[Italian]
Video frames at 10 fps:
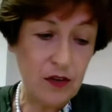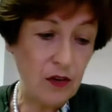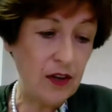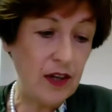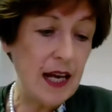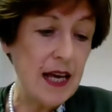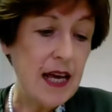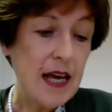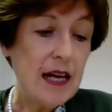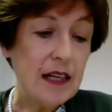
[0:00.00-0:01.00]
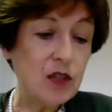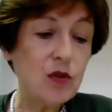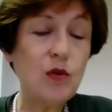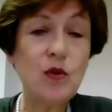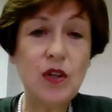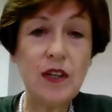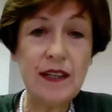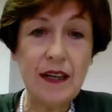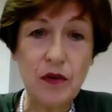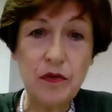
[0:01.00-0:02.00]
donne, Risoluzione
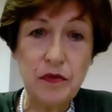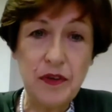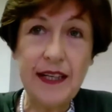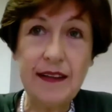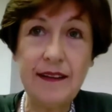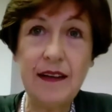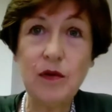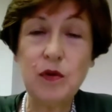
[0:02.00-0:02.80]
dei conflitti,